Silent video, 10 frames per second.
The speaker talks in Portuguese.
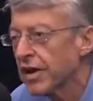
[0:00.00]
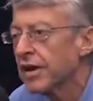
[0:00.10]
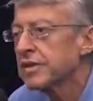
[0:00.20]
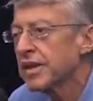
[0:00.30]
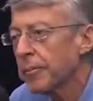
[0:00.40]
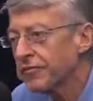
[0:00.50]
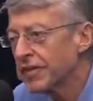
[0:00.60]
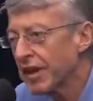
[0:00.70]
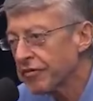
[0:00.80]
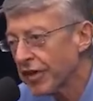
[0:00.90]
na, na
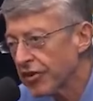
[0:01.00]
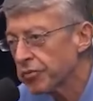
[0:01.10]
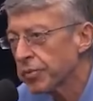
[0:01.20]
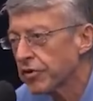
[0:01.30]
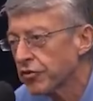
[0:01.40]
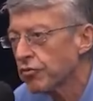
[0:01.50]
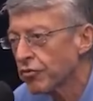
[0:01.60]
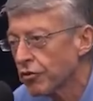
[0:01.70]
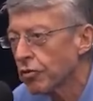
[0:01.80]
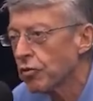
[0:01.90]
véspera de um
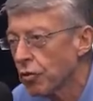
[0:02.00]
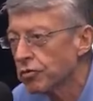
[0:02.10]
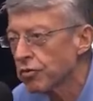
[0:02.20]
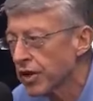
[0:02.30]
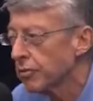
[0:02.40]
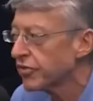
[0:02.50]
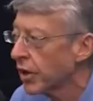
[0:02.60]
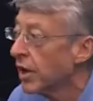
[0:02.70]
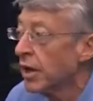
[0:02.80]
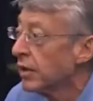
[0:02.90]
jogo como o do Grêmio, dizer:
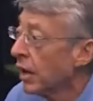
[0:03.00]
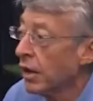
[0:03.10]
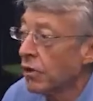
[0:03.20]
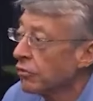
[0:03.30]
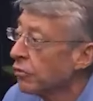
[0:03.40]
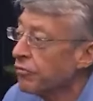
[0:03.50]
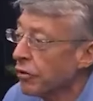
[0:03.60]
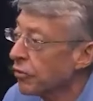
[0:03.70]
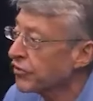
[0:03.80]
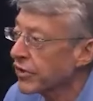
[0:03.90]
Ah, eu não vou
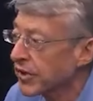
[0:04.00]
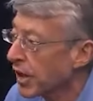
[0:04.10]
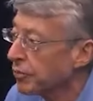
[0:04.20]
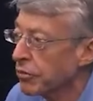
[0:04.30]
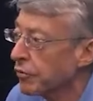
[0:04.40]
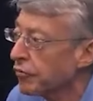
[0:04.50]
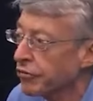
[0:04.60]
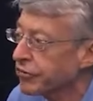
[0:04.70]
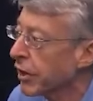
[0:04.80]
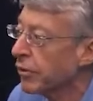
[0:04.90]
concentrar porque eu vou
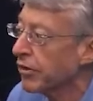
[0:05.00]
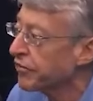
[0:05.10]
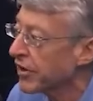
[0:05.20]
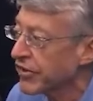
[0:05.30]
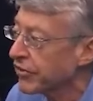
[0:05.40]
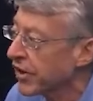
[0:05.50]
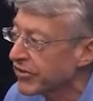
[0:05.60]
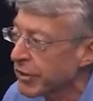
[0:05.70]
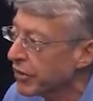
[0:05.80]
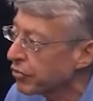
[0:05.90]
ter uma festa de
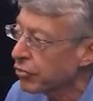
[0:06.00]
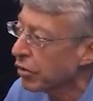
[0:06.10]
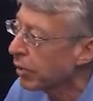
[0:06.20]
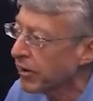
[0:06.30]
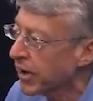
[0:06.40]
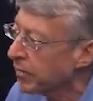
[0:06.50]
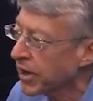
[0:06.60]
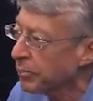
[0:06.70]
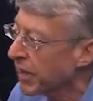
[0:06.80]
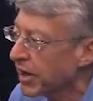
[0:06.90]
casamento no Copacabana
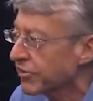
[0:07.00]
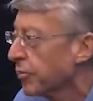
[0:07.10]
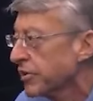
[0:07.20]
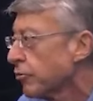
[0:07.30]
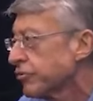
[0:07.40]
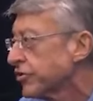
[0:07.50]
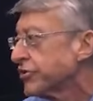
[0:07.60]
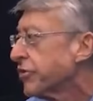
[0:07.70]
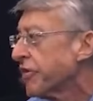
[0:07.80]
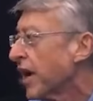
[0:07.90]
Palace, ter onde
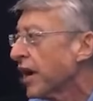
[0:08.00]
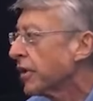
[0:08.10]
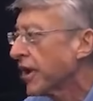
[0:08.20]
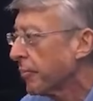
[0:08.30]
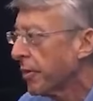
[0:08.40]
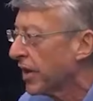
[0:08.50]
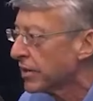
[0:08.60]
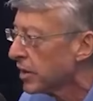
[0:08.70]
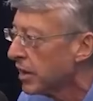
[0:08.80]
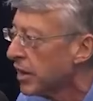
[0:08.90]
tiver, cara
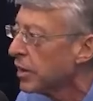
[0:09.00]
pálida.